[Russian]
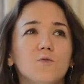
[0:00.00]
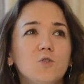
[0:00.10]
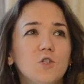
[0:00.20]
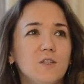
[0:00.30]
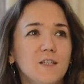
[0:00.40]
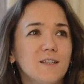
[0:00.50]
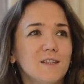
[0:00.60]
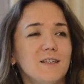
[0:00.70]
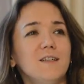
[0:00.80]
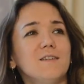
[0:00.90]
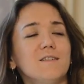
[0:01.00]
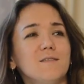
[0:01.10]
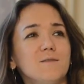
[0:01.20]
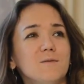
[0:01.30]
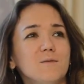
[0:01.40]
очень редкий э,
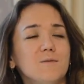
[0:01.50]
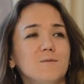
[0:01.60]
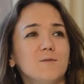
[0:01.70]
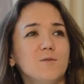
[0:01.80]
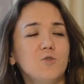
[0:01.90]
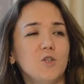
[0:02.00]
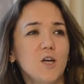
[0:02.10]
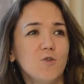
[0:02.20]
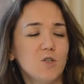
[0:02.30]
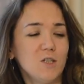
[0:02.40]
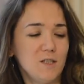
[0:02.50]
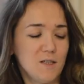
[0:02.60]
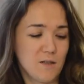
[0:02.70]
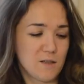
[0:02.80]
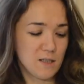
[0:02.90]

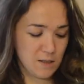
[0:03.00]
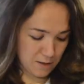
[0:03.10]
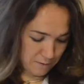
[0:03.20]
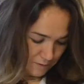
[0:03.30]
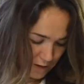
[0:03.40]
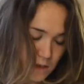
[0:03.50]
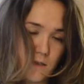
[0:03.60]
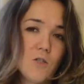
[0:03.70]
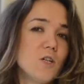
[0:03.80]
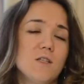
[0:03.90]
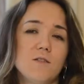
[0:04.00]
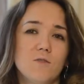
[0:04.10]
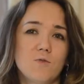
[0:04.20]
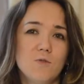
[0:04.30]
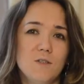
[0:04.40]
случающийся лактостаз в верхней части
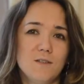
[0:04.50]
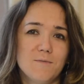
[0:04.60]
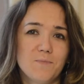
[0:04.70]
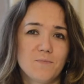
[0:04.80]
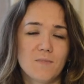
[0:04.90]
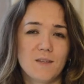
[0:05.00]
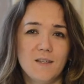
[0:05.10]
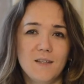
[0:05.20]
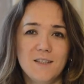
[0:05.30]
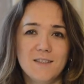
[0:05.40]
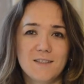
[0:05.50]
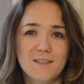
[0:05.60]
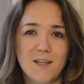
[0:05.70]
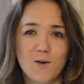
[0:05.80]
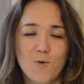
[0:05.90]
груди, есть
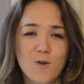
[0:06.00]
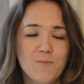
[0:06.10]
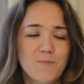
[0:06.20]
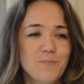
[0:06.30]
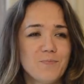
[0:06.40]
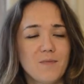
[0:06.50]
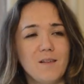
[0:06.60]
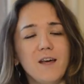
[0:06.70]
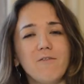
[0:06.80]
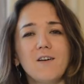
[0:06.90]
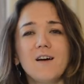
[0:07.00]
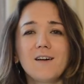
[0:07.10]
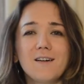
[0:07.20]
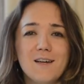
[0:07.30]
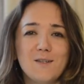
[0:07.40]
такой лайфхак,
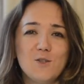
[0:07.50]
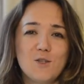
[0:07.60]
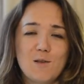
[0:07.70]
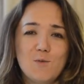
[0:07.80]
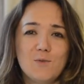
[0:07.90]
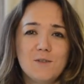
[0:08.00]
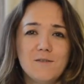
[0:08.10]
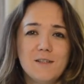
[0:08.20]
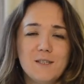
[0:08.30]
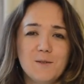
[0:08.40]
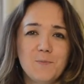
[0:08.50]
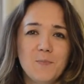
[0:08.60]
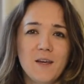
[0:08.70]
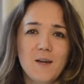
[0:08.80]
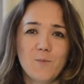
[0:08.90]
как сейчас любят говорить.
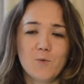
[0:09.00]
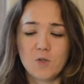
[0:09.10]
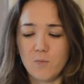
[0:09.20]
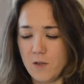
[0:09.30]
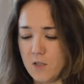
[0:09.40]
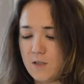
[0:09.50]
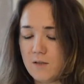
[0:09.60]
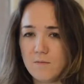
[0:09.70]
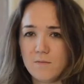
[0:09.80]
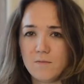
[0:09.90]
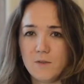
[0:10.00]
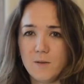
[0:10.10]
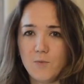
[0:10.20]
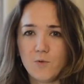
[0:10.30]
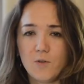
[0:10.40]
Можно положить
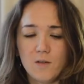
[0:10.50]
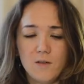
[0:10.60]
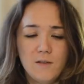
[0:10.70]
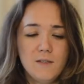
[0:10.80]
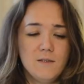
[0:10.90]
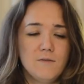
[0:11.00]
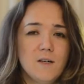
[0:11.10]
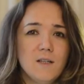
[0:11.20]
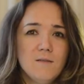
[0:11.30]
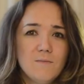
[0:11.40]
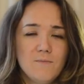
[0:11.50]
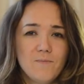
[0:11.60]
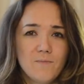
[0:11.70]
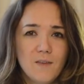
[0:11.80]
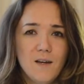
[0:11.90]
ребенка на диван,
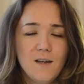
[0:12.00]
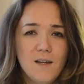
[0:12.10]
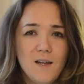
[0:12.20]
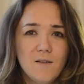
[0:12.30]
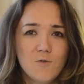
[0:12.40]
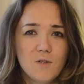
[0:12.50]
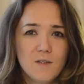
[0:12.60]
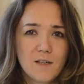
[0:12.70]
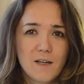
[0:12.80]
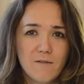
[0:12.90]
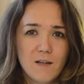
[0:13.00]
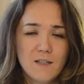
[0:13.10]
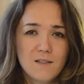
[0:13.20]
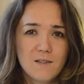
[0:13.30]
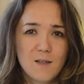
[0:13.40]
да, или вот на
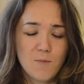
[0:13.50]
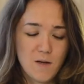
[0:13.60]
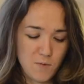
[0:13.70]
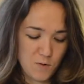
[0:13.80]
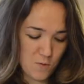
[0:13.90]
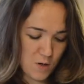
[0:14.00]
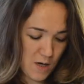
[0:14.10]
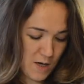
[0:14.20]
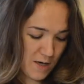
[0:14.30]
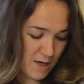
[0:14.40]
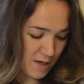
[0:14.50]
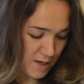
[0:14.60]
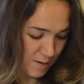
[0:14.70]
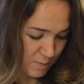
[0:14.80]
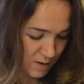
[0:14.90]
кровать на мамину, и
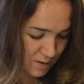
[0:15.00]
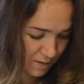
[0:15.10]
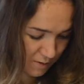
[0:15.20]
кормить